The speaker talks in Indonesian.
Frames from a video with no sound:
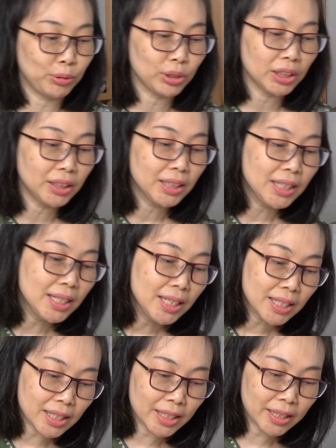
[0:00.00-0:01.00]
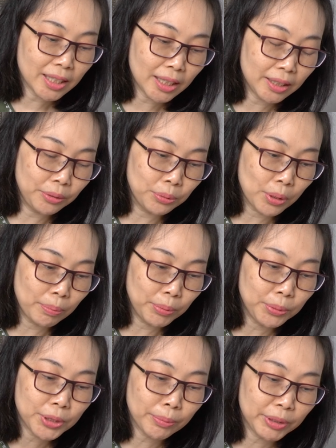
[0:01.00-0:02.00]
Mungkin sekitar
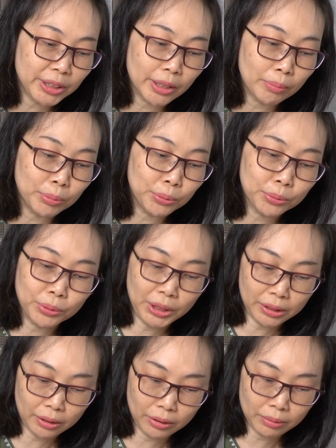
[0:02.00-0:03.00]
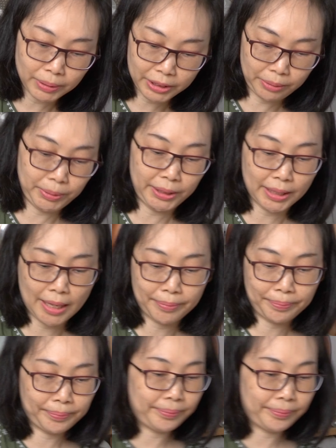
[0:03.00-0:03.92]
20 sampai 30 kuning telur masih bisa.